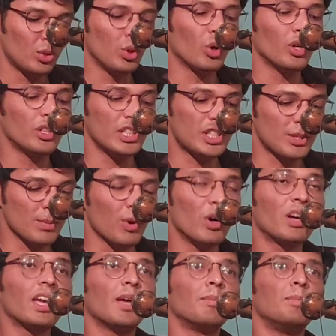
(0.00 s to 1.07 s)
दो
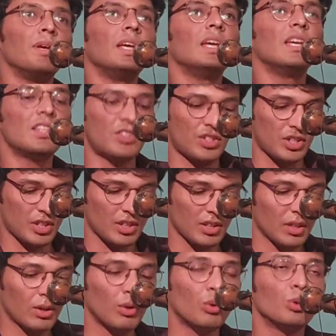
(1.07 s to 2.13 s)
जिस्मों के बीच
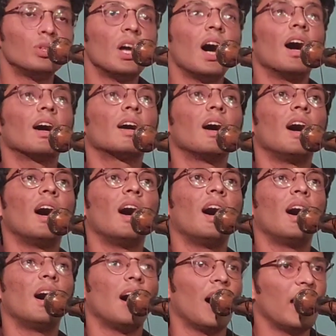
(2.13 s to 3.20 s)
खुदा का
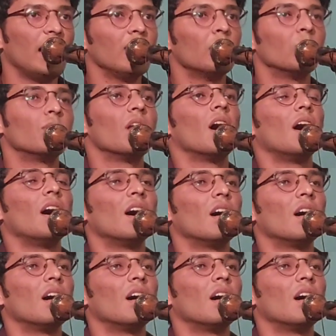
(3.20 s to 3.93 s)
हायल होना